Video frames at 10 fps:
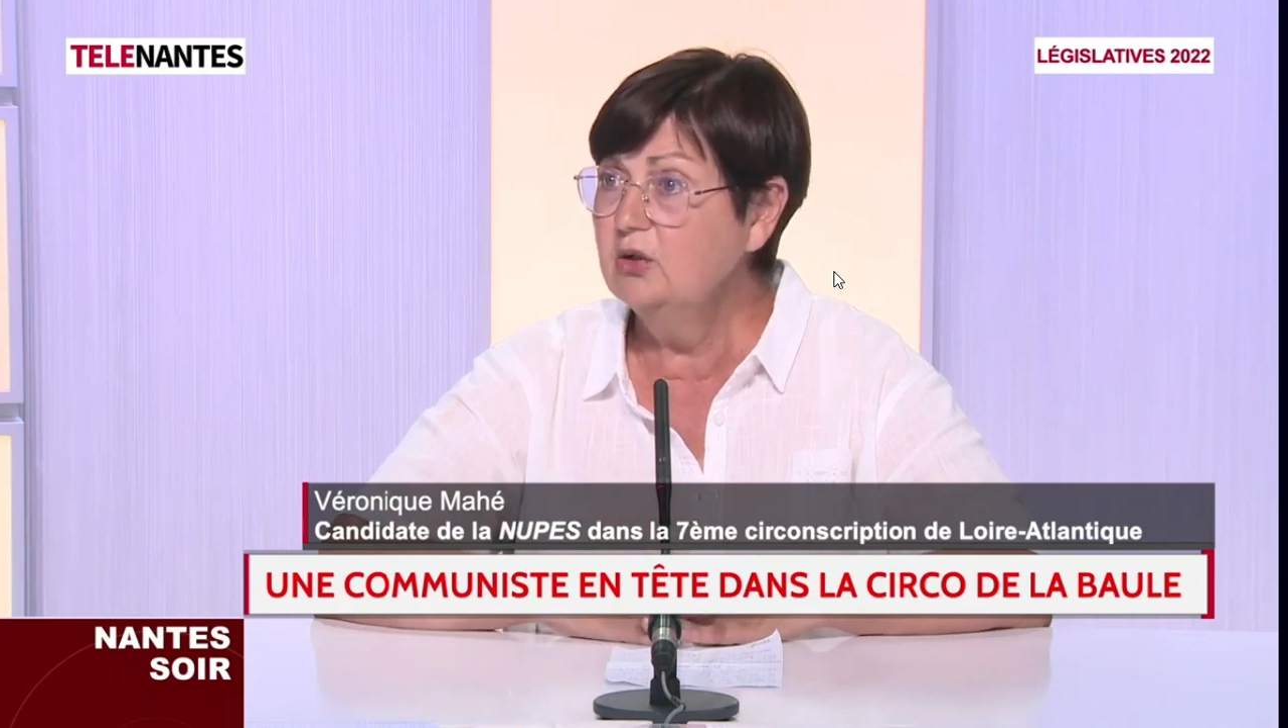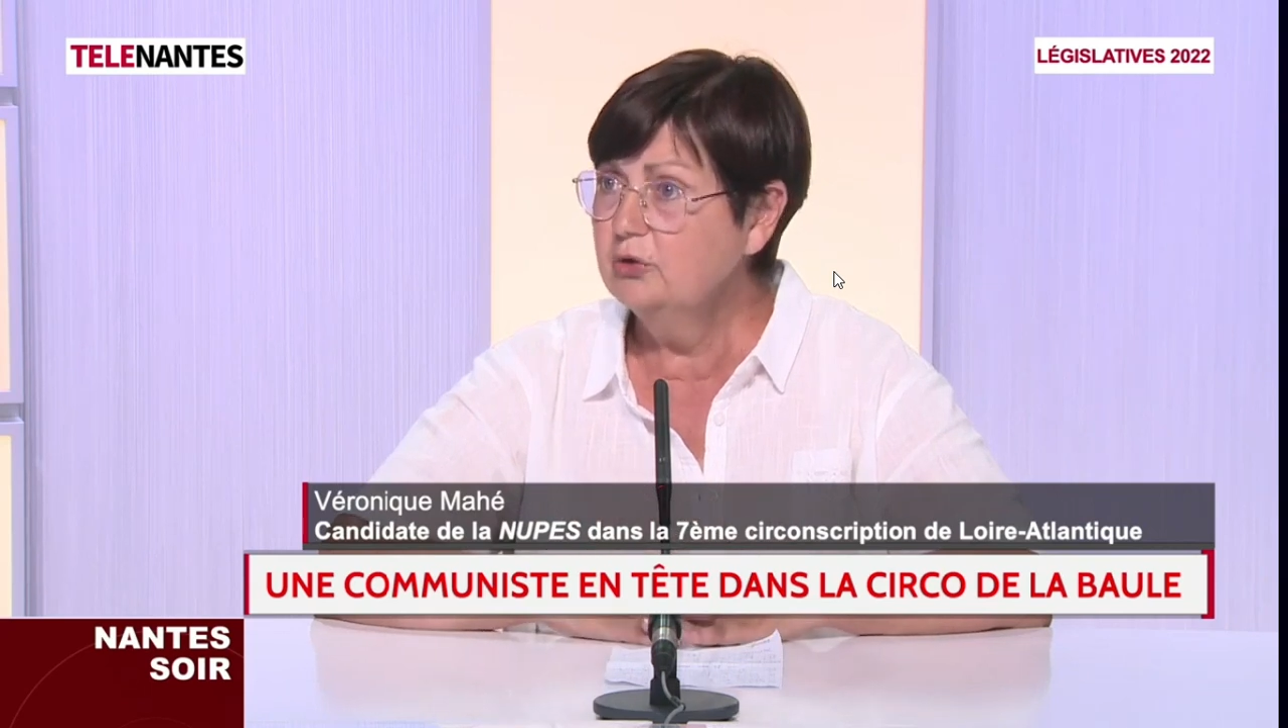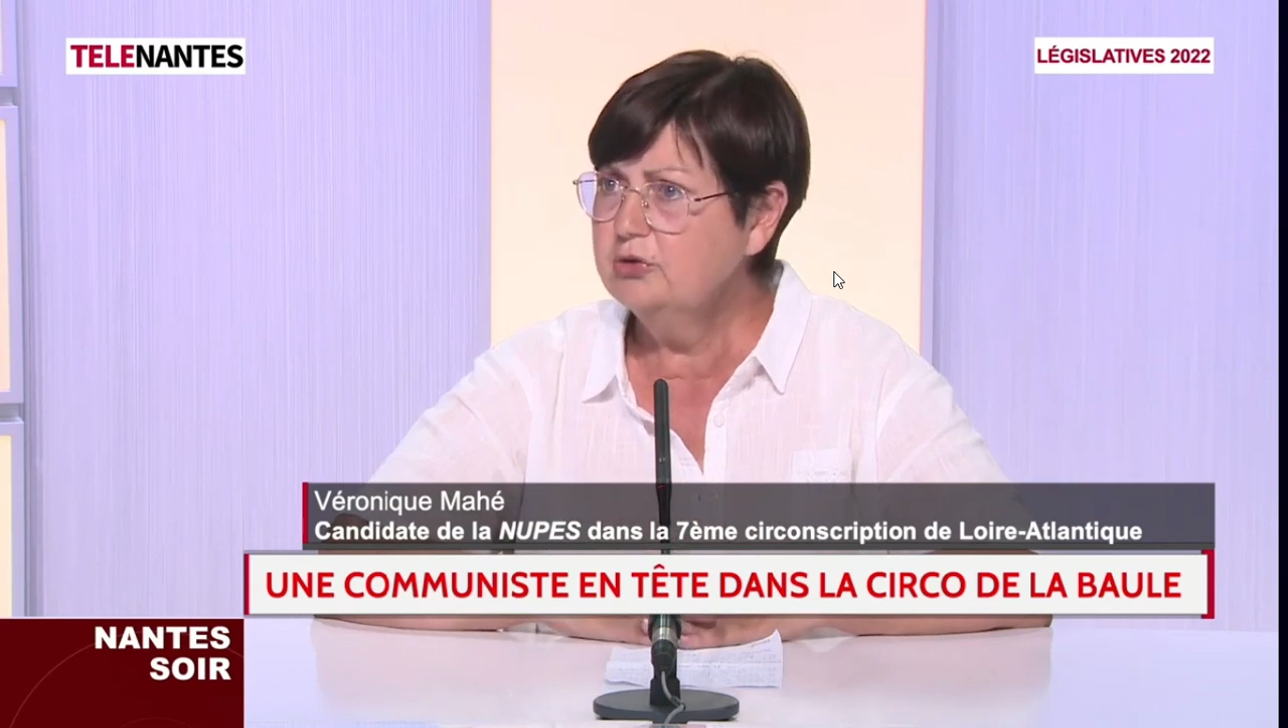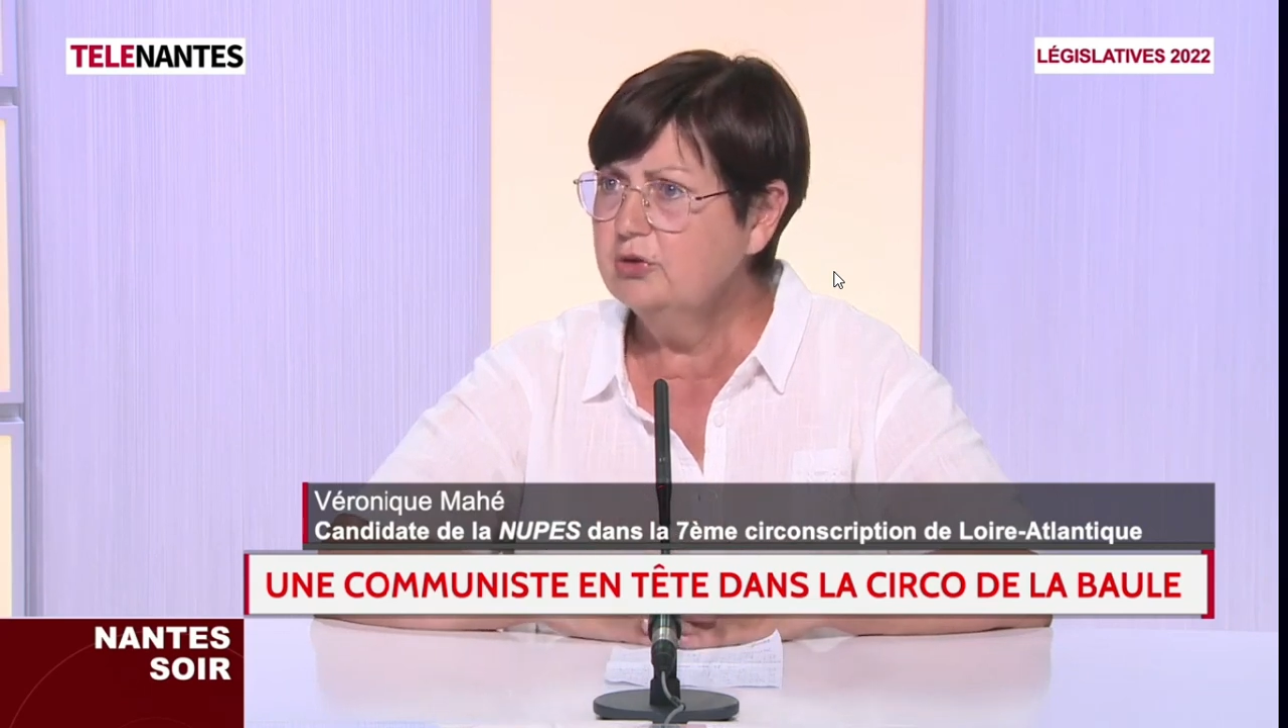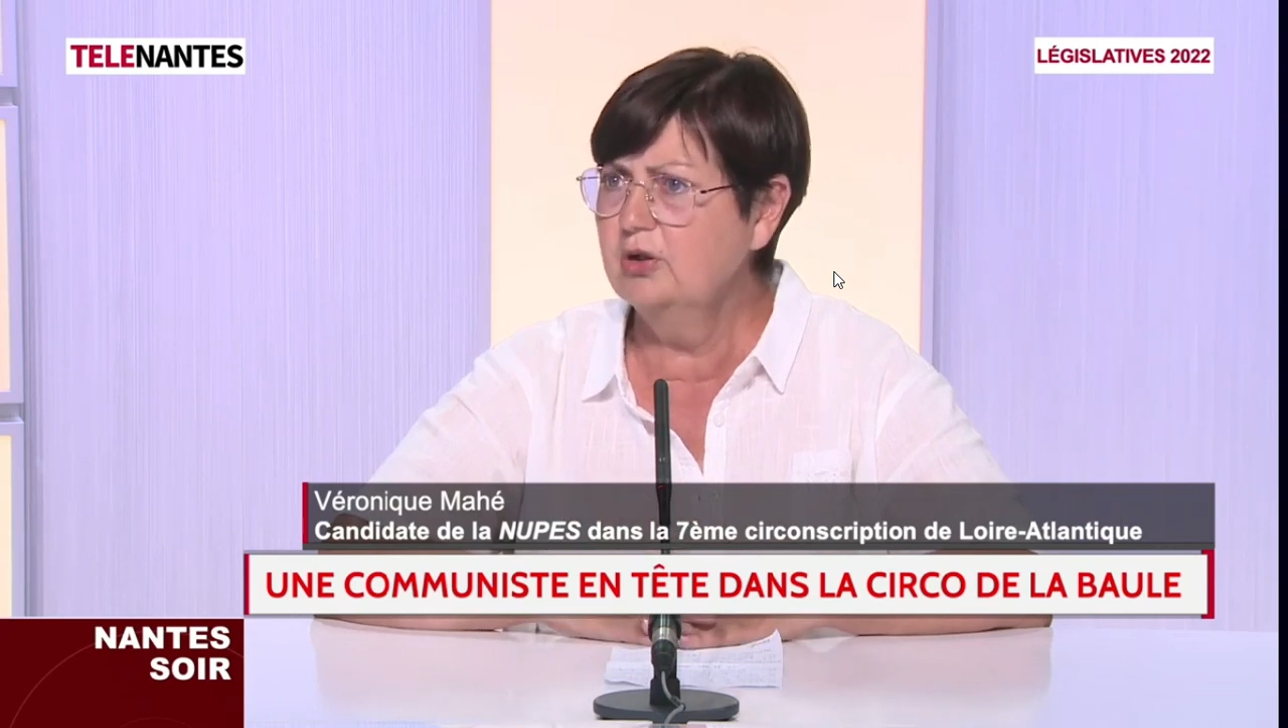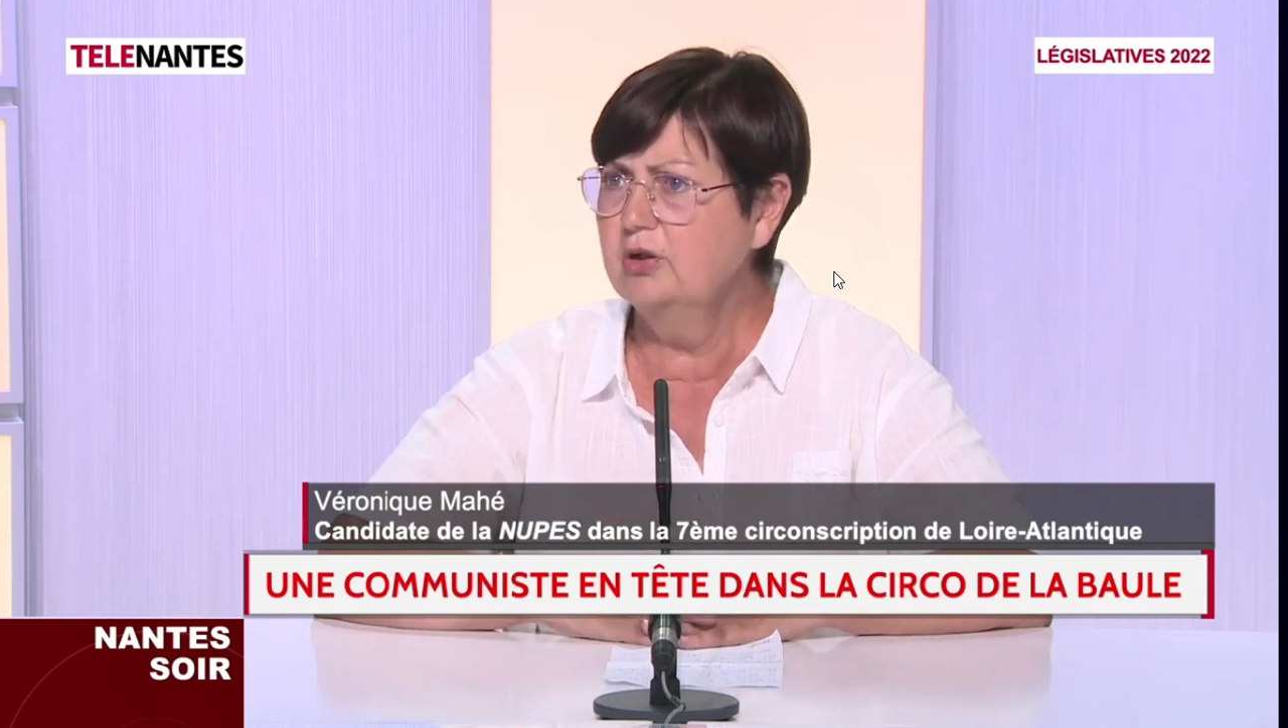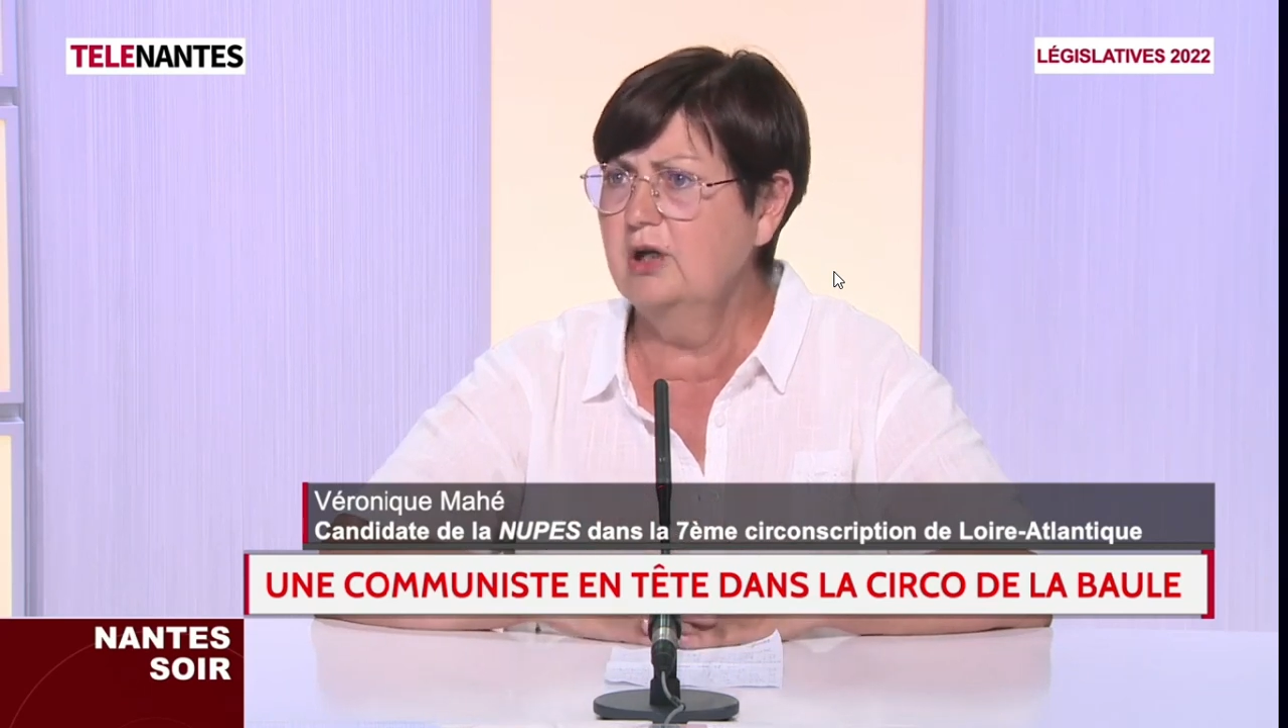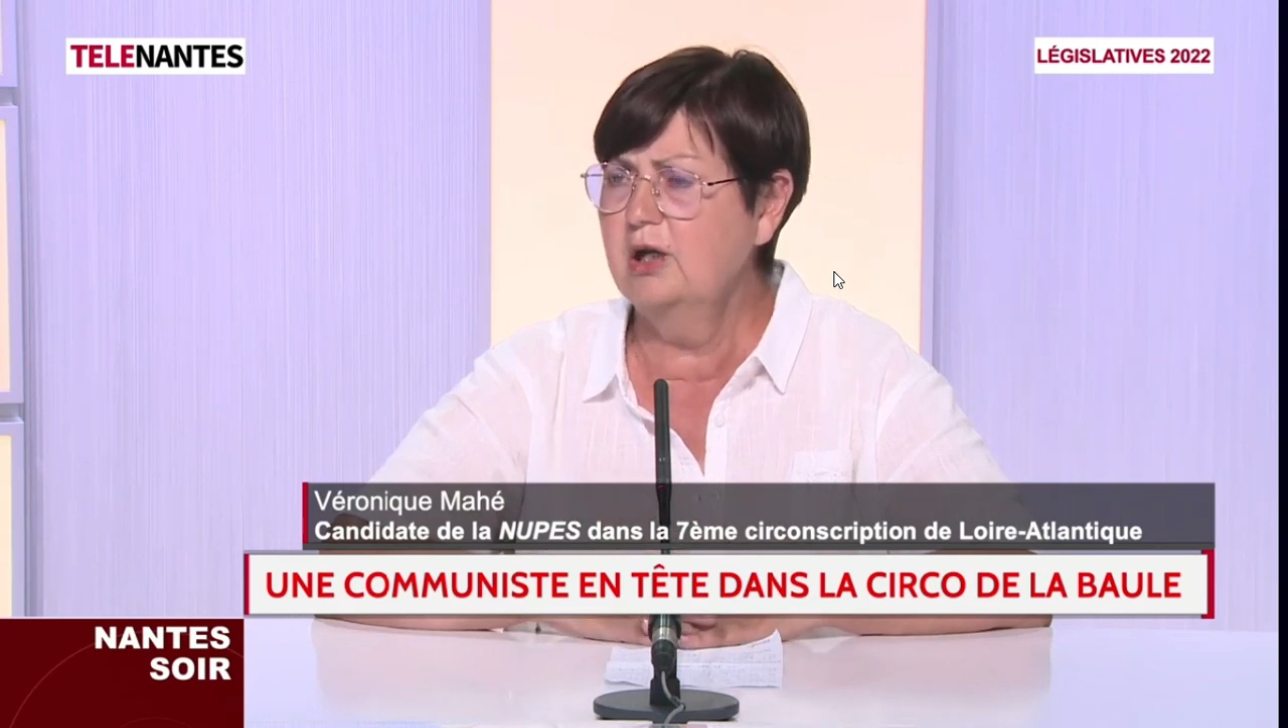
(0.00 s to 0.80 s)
et l'autre